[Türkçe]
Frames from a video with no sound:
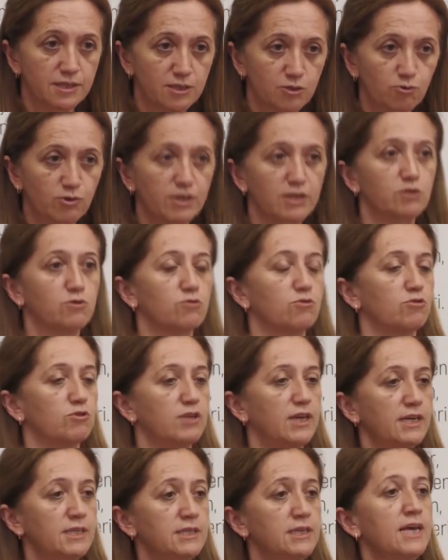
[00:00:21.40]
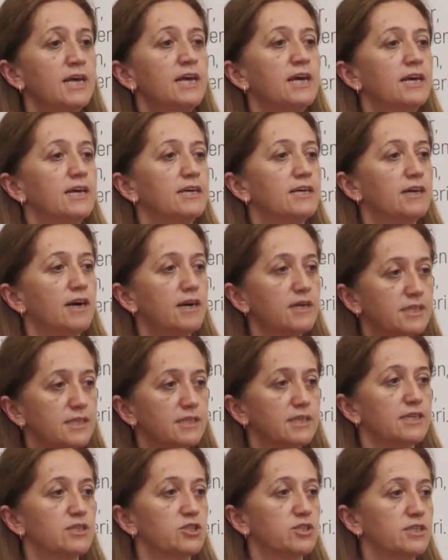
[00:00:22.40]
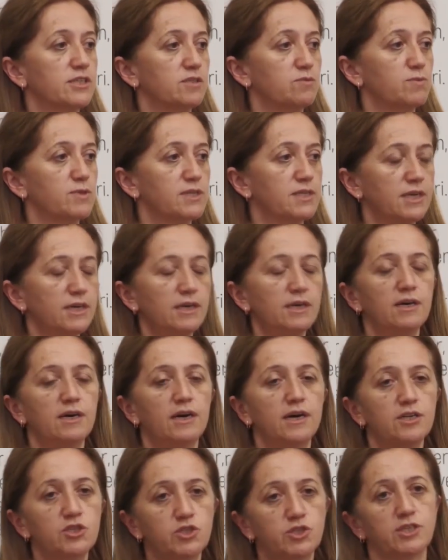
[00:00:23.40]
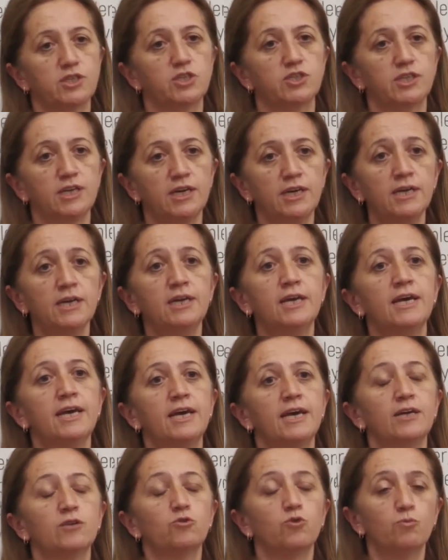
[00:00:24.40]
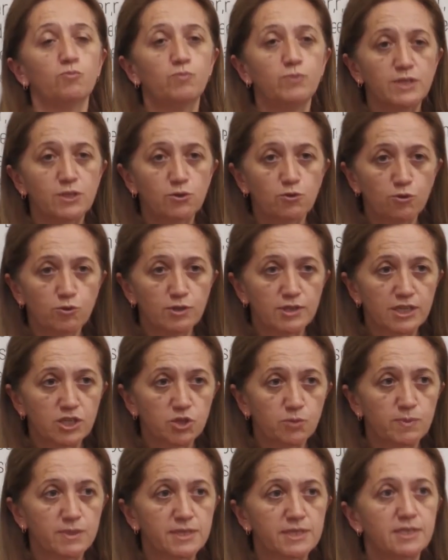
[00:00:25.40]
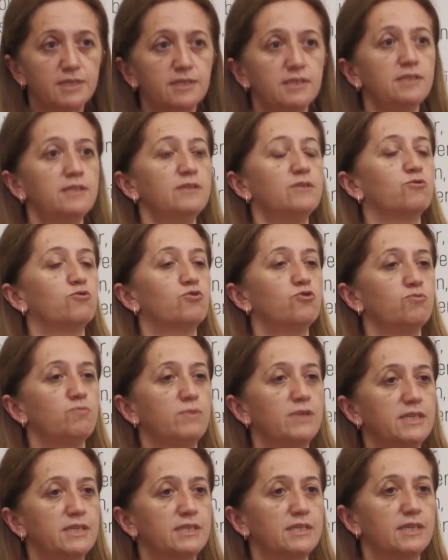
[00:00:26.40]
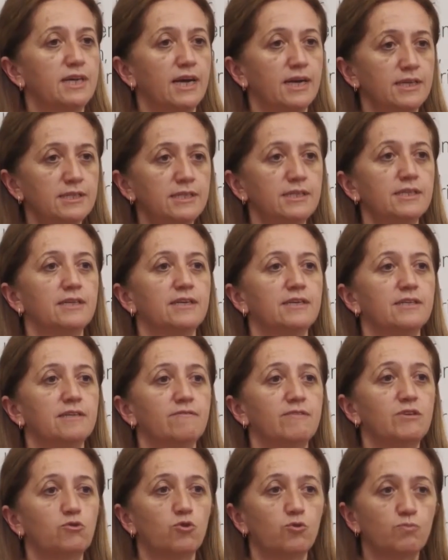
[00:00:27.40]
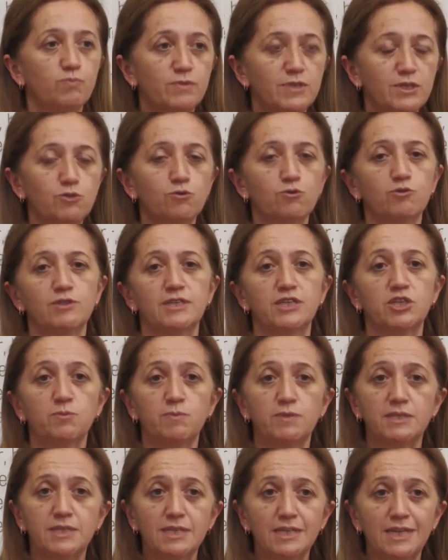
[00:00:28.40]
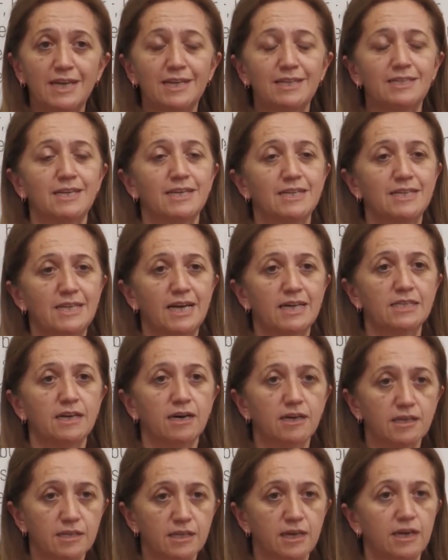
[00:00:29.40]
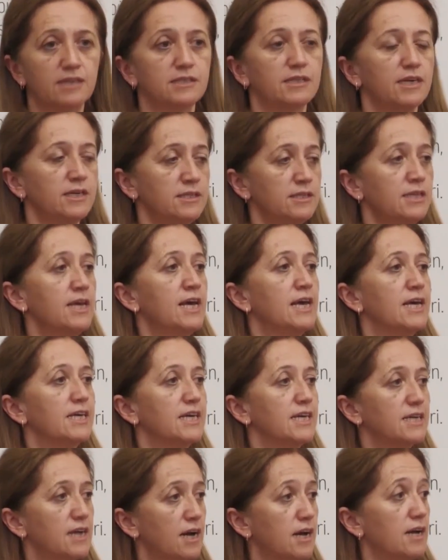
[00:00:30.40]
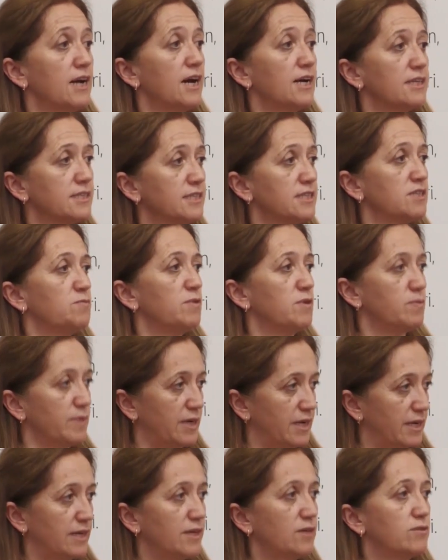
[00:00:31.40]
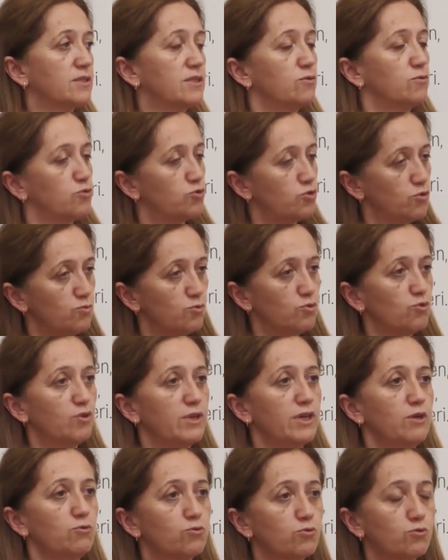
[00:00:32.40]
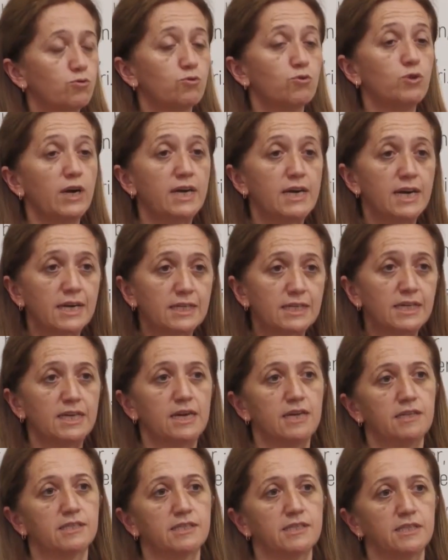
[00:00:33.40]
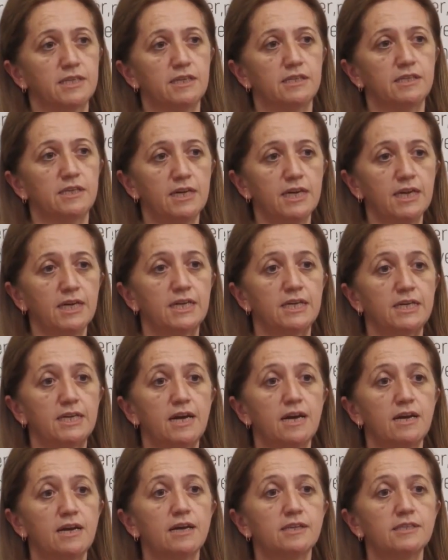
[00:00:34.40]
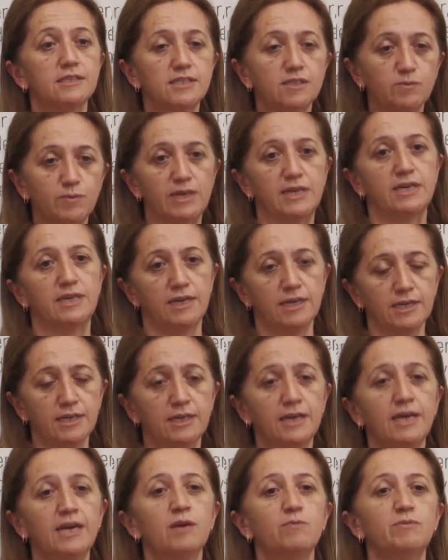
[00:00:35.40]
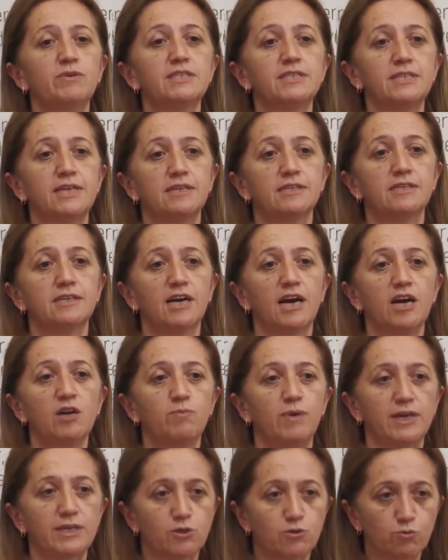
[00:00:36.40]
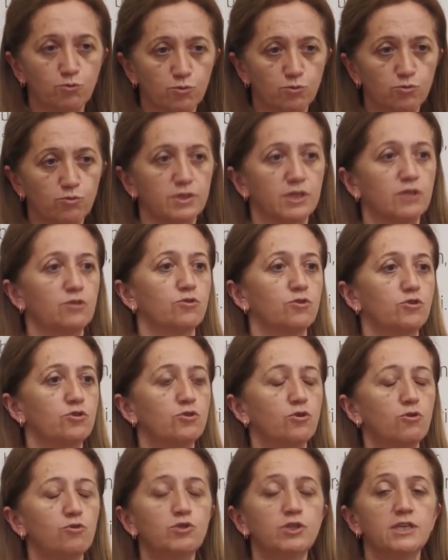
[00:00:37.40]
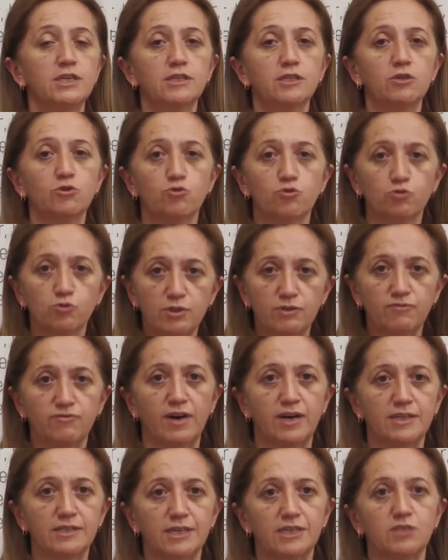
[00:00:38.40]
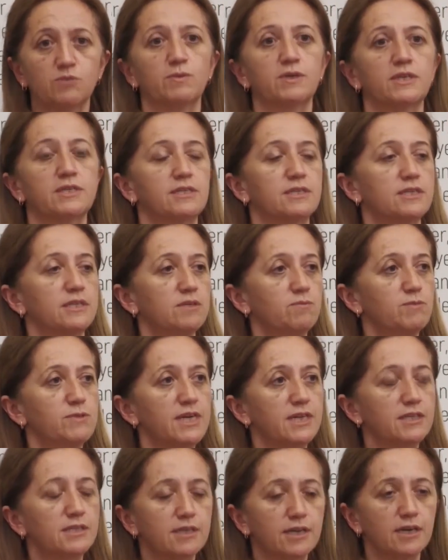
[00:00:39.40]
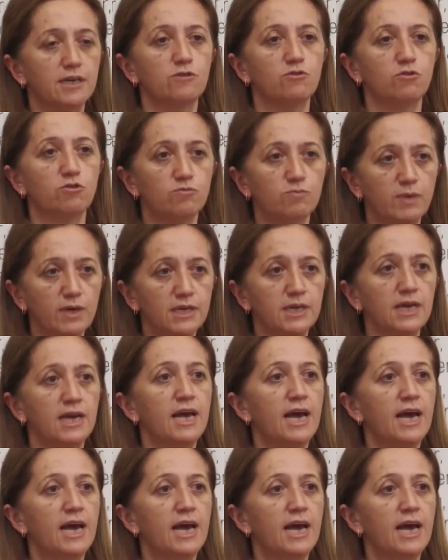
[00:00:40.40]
disk üyesi olan e, arkadaşlarımıza açıkça toplu iş sözleşmesinin hükümlerinden e, ve toplu iş sözleşmesiyle elde edilen haklardan yararlandırmama tümüyle hukuku ayaklar altına alarak, yararlandırmayarak bir sendikal baskı uygulanıyor. Öncelikle şunu ifade etmek isterim. Sendikalı olmak